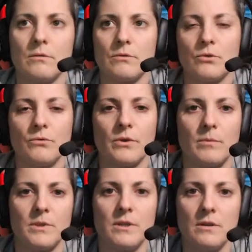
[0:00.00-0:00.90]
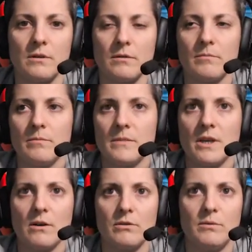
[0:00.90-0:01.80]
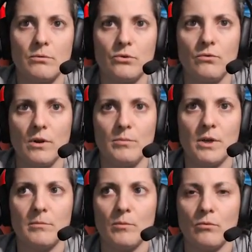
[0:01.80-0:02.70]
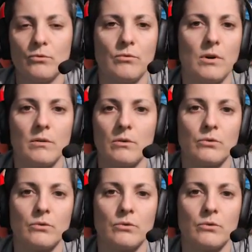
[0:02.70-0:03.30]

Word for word: je te ferai un petit, petit ralenti pour que tu voyes bien. Mais bon, tu vois, deux